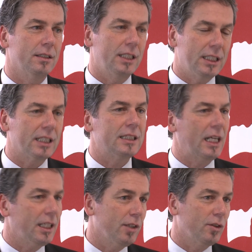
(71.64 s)

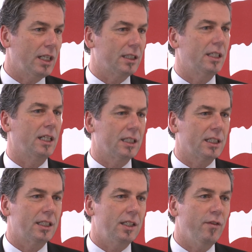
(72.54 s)
interessante und
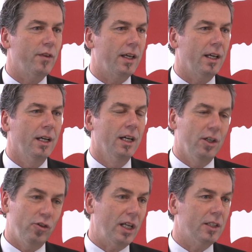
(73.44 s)
attraktive
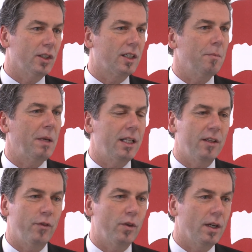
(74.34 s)

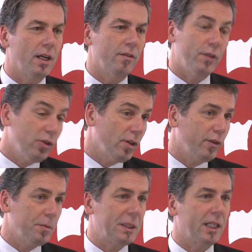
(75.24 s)
Standortgemeinde für
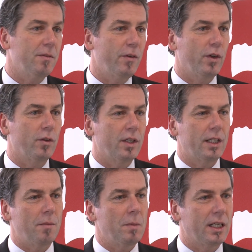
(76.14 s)
Wirtschaftsbetriebe, für
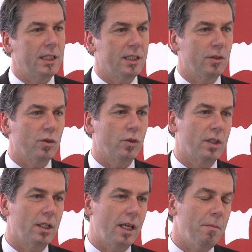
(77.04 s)
Unternehmerinnen und
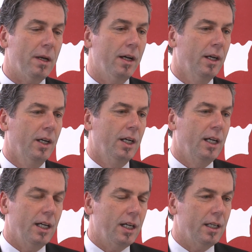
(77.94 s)
Unternehmer,
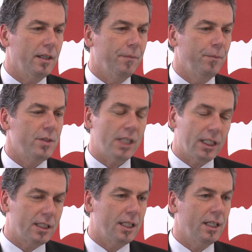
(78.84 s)

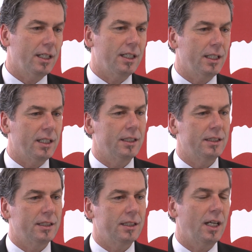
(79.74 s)
zeigt
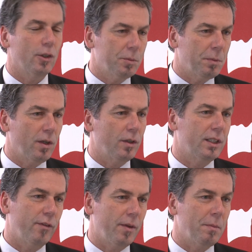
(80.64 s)
der Ausbau
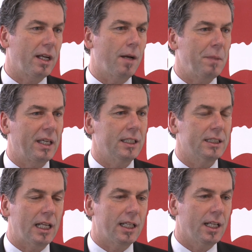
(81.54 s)
der Firma KPG
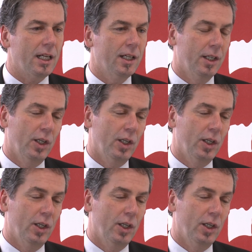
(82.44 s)
Sattler